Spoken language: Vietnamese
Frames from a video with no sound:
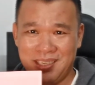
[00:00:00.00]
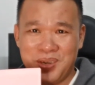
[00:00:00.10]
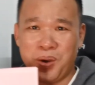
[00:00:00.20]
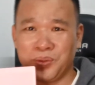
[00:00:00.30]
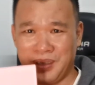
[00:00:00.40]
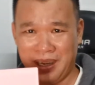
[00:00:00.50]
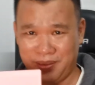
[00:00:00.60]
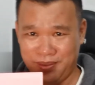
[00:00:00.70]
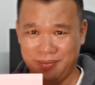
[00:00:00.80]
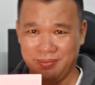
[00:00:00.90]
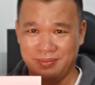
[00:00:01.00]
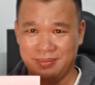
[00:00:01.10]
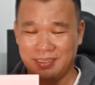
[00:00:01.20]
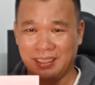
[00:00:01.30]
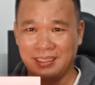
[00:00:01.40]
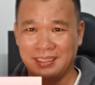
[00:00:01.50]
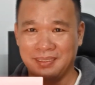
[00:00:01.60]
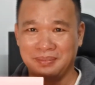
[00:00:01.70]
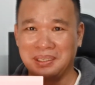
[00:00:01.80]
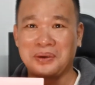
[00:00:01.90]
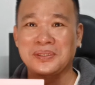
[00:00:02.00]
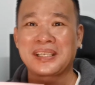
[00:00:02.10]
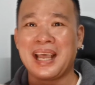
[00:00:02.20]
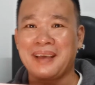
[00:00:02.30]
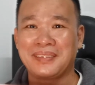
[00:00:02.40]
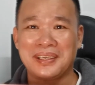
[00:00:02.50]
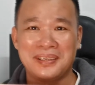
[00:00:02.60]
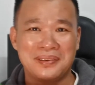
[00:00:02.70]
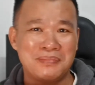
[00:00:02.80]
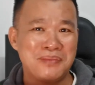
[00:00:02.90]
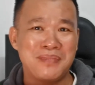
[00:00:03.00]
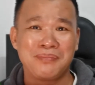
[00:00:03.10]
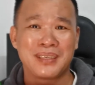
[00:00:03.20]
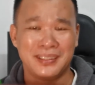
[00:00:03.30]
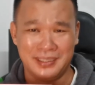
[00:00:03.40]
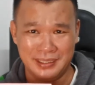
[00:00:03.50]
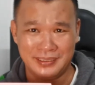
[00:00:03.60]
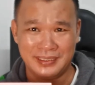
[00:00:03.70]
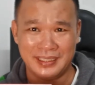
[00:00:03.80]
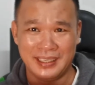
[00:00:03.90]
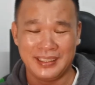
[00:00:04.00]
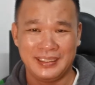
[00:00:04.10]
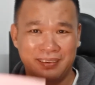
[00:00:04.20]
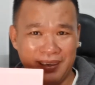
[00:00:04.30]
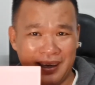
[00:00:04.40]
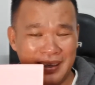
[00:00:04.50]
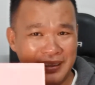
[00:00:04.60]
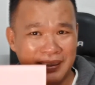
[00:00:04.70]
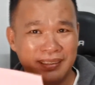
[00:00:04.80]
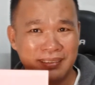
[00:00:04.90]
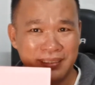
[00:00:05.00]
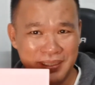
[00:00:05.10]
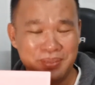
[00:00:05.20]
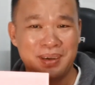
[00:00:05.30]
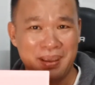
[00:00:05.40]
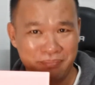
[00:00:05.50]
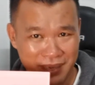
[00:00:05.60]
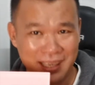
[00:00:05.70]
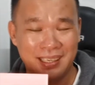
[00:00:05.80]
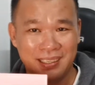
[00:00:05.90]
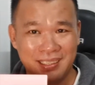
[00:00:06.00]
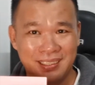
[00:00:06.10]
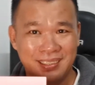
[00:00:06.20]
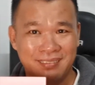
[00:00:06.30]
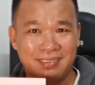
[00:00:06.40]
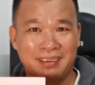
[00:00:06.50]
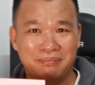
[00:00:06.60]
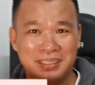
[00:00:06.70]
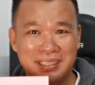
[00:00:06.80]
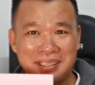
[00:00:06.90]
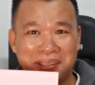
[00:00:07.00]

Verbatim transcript: thích hôn nhau à, chứ không phải ngồi xa nhìn mỉm mỉm cười đâu à, gọi là tình yêu đam mê và không biết